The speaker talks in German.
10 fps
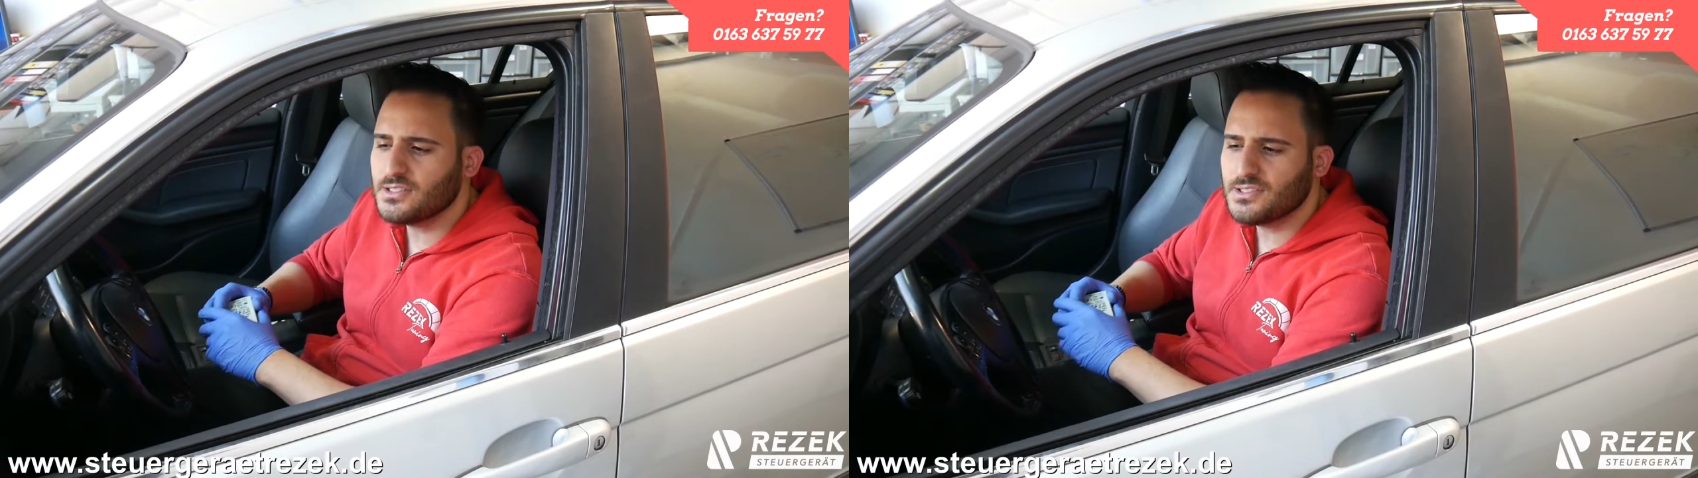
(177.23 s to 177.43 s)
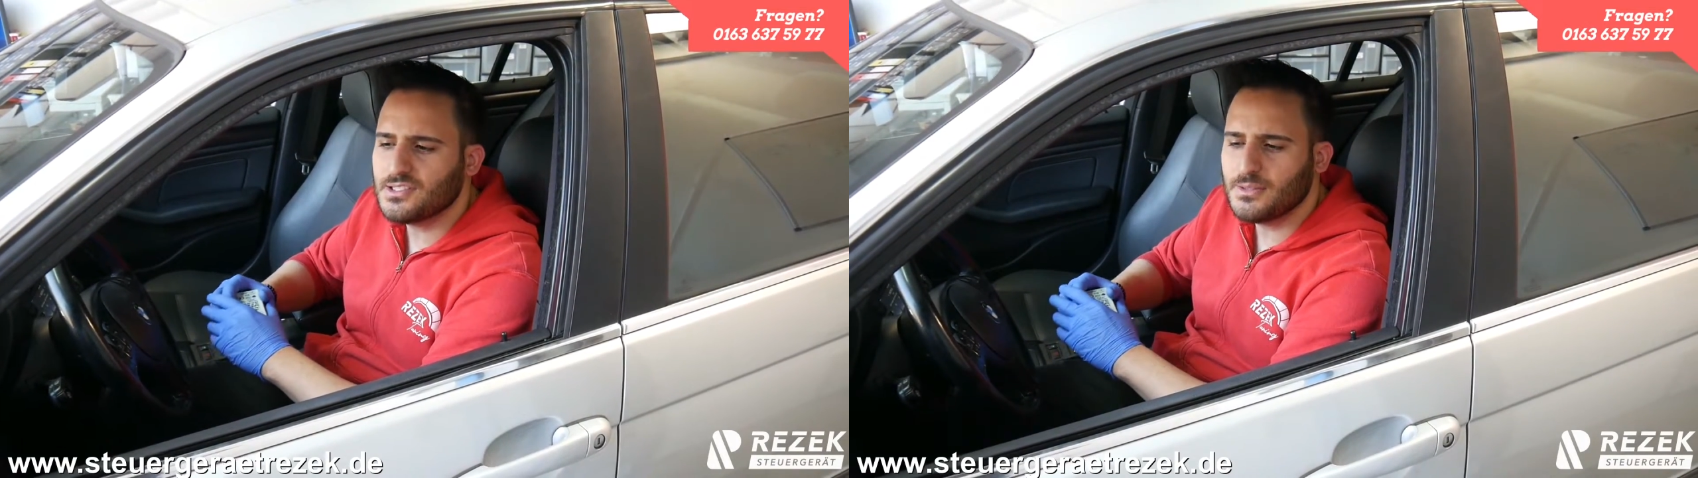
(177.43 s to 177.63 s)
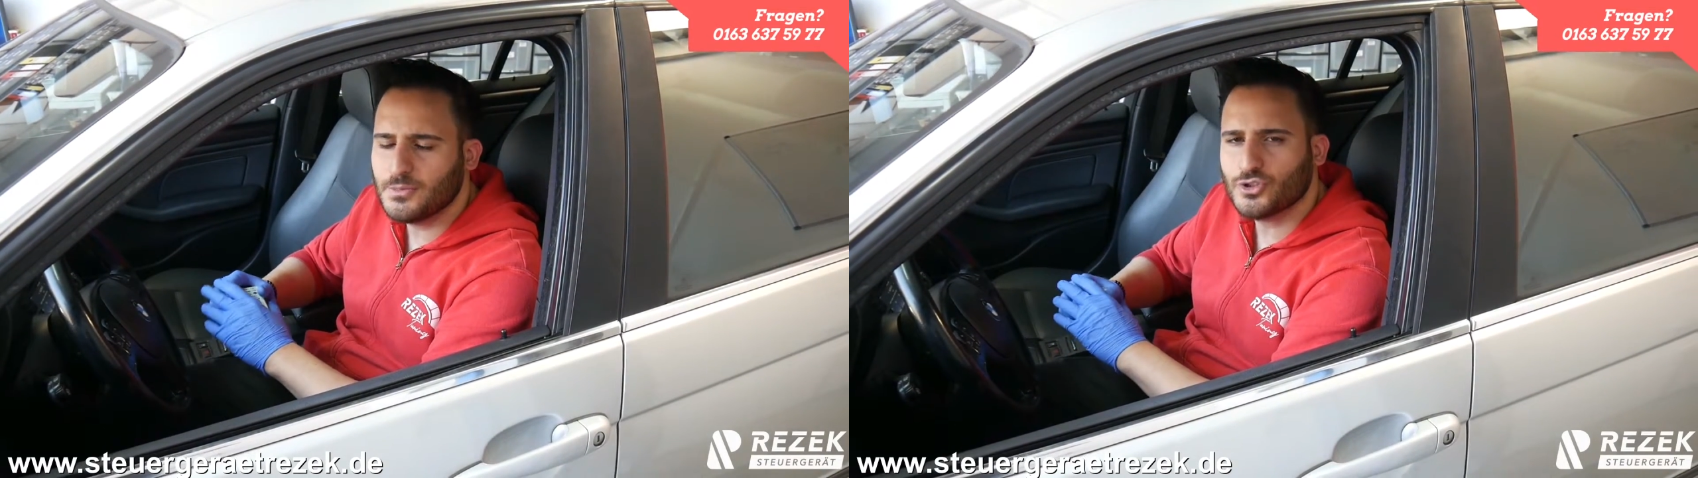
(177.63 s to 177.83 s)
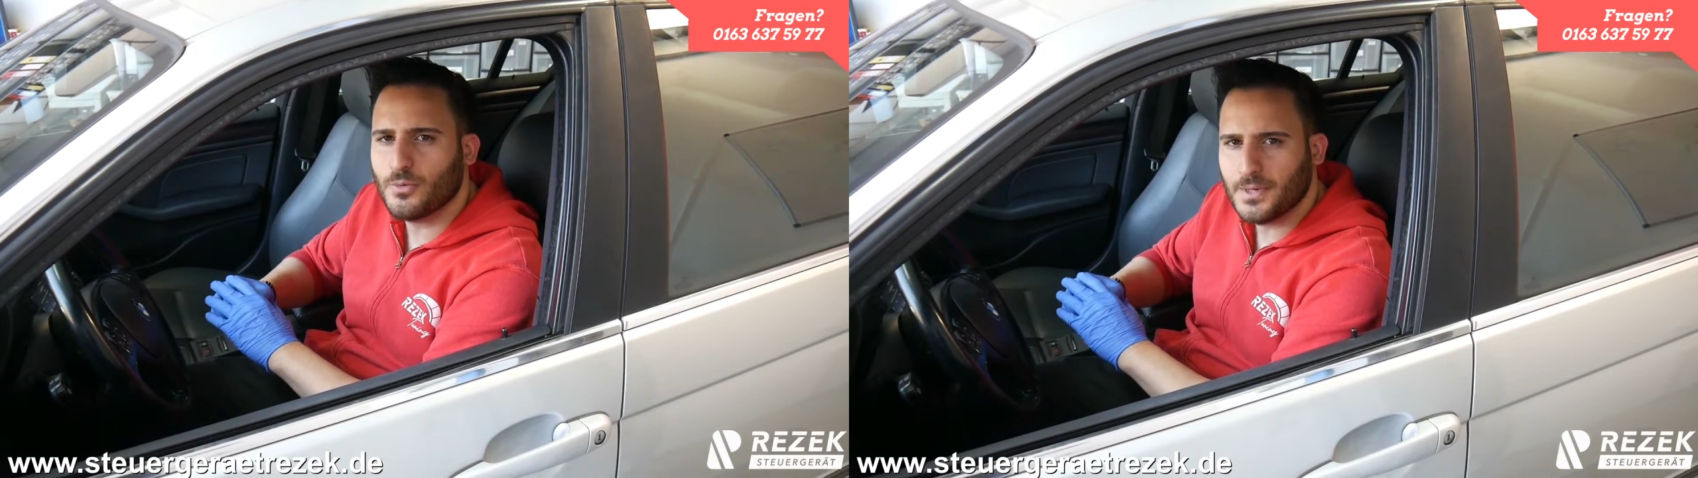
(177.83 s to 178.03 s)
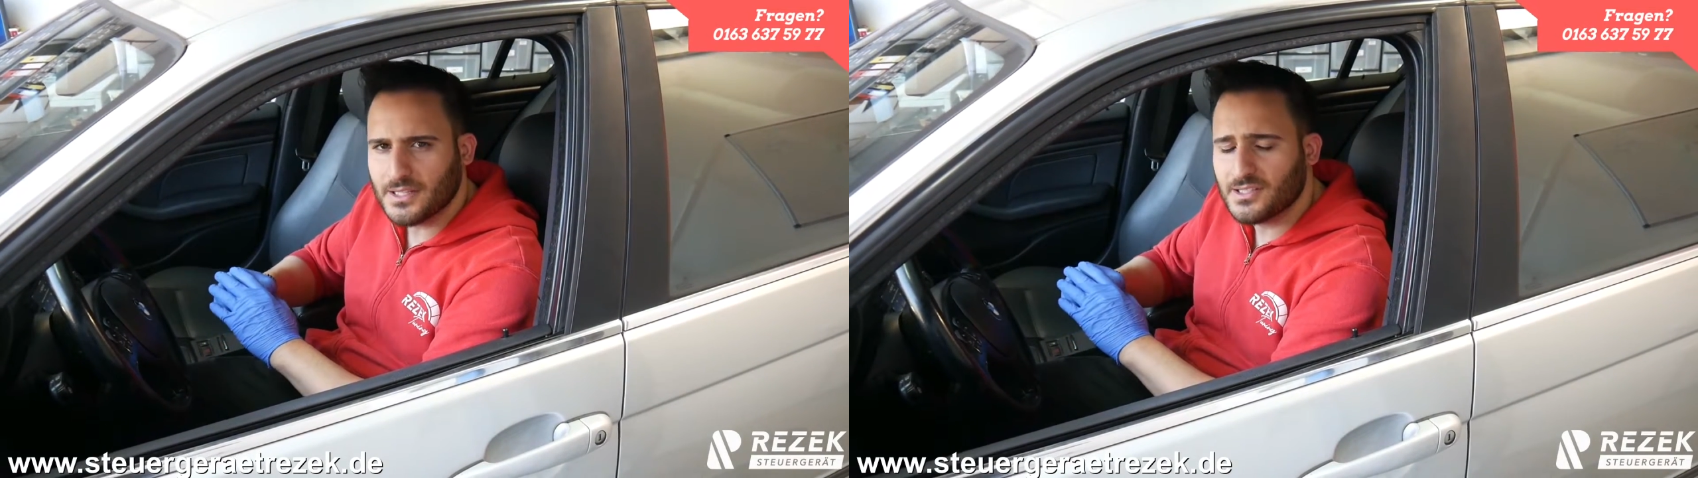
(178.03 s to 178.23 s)
ist ein ziemlich
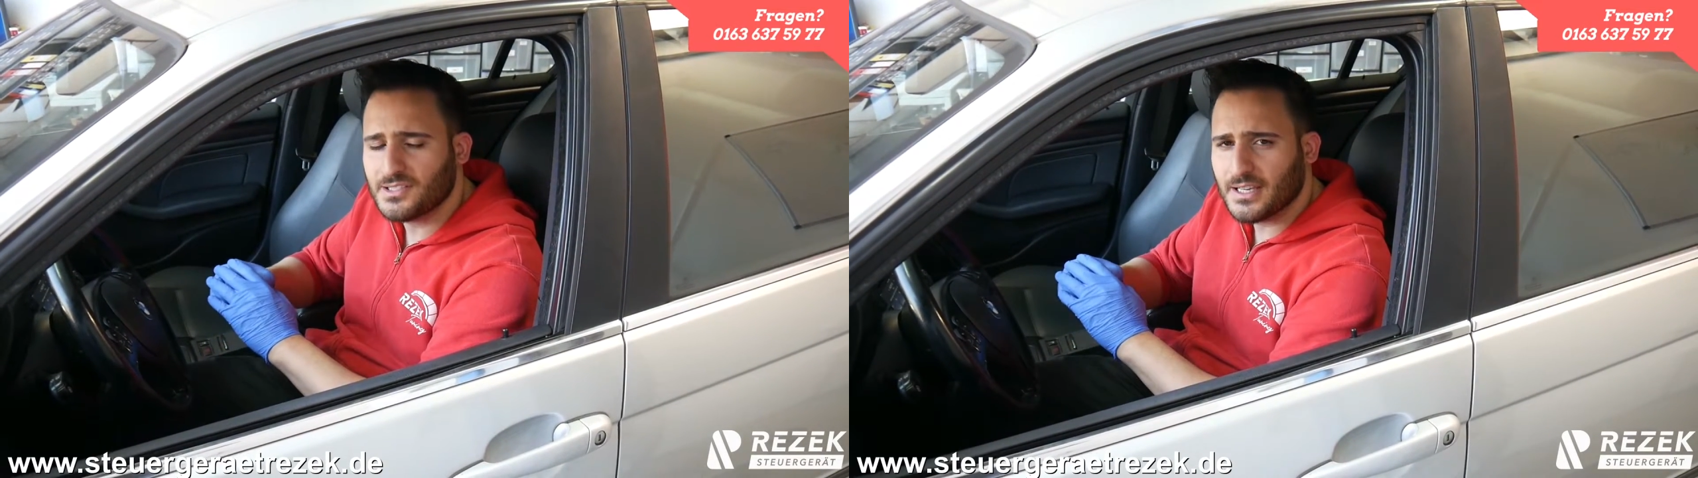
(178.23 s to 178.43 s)
komplexes